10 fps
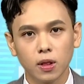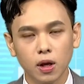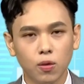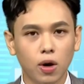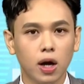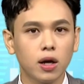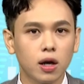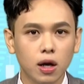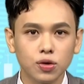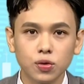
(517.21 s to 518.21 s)
那我还敢
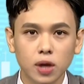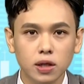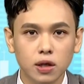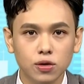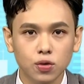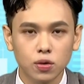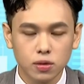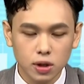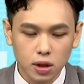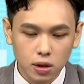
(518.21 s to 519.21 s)
告诉大家说，
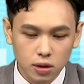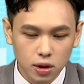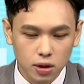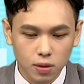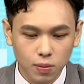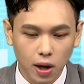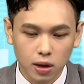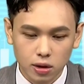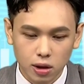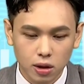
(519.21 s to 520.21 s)
这一根跌停板
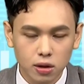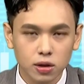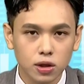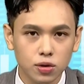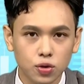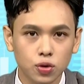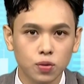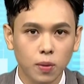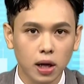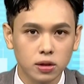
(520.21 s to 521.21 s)
可以去
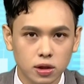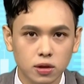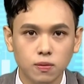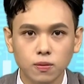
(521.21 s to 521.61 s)
买进。